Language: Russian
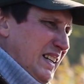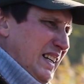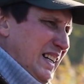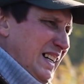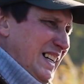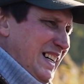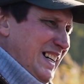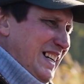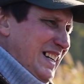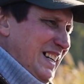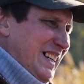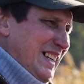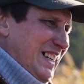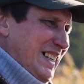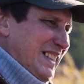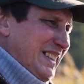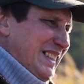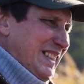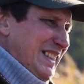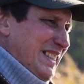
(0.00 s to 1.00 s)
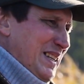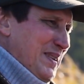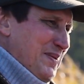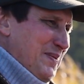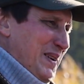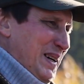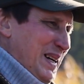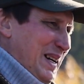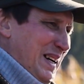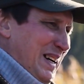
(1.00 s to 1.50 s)
Ах ты,
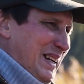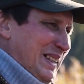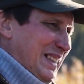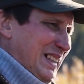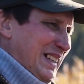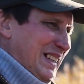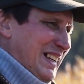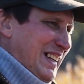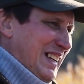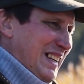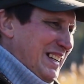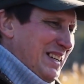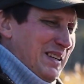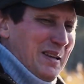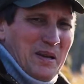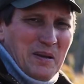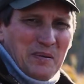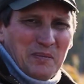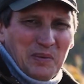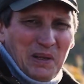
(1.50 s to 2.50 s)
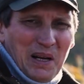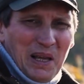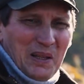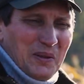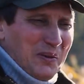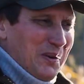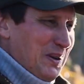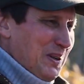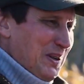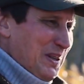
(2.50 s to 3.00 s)
собака такая.
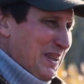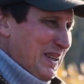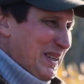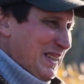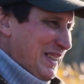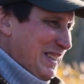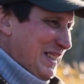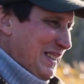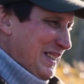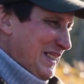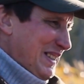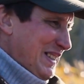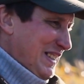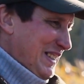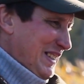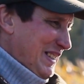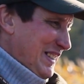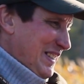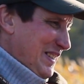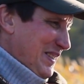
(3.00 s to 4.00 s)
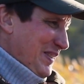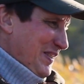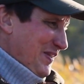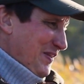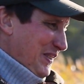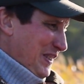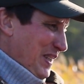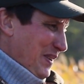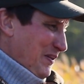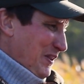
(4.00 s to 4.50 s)
Брал окунь,
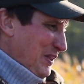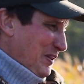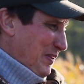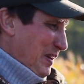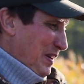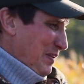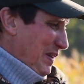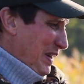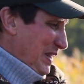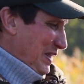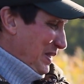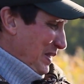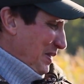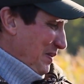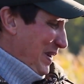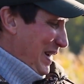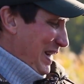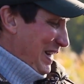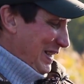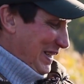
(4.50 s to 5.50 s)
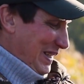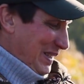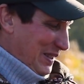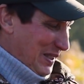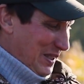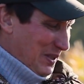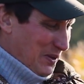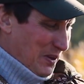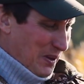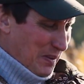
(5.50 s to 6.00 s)
потому что приманочка маленькая, и
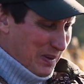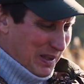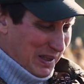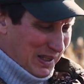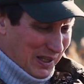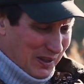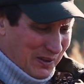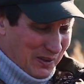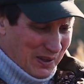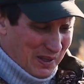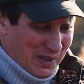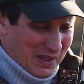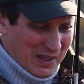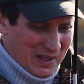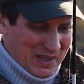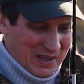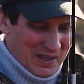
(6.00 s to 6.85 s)
тычок был такой.